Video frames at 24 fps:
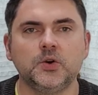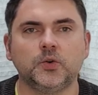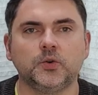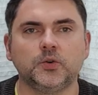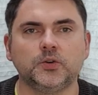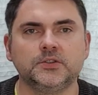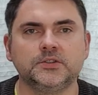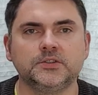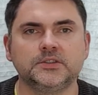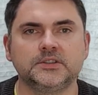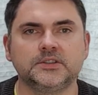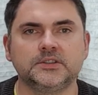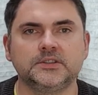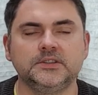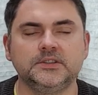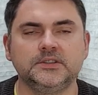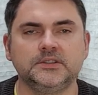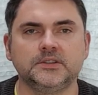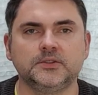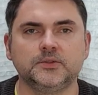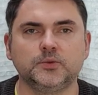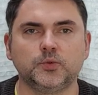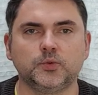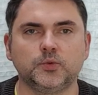und
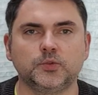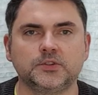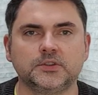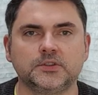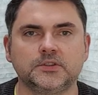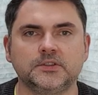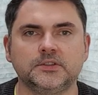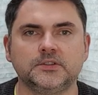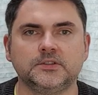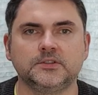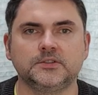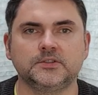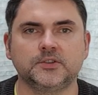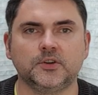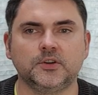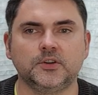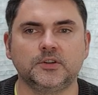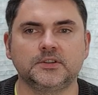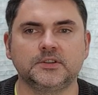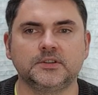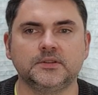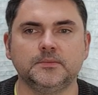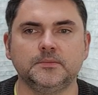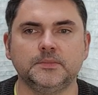diese Note
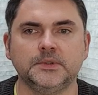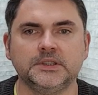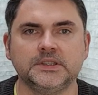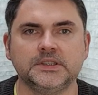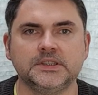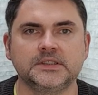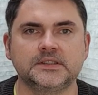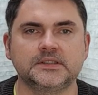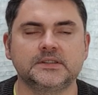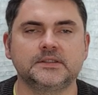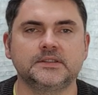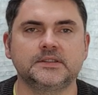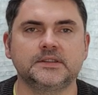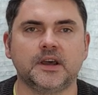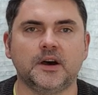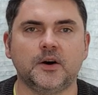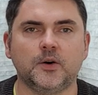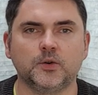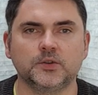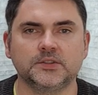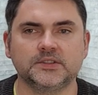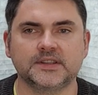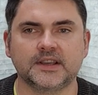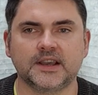sollte mindestens
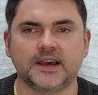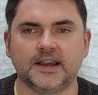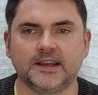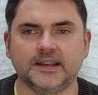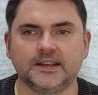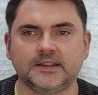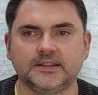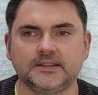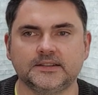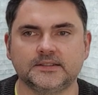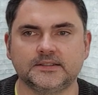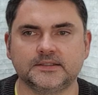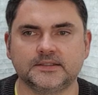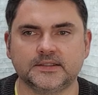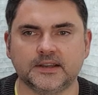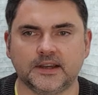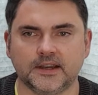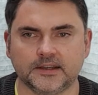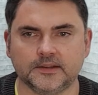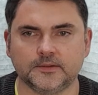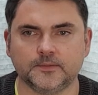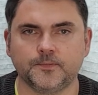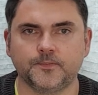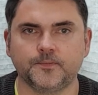ausreichend
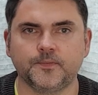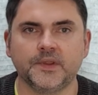sein.